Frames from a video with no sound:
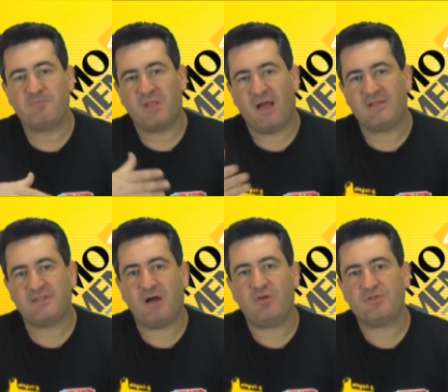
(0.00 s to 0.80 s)

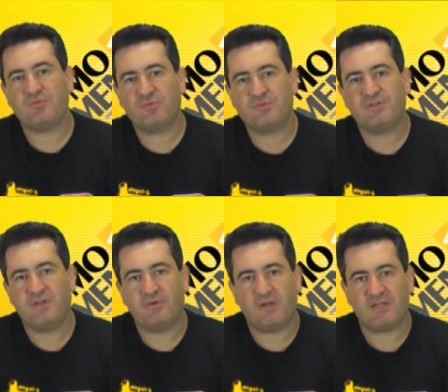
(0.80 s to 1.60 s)
as aulas do
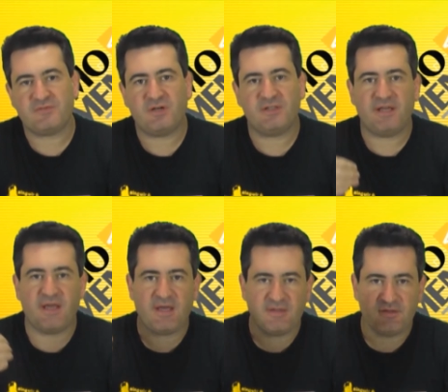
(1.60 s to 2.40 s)
cursinho elas vão
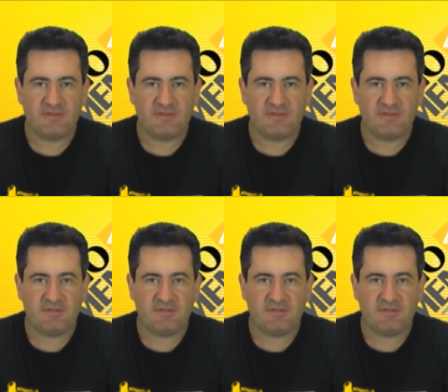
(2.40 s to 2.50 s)
até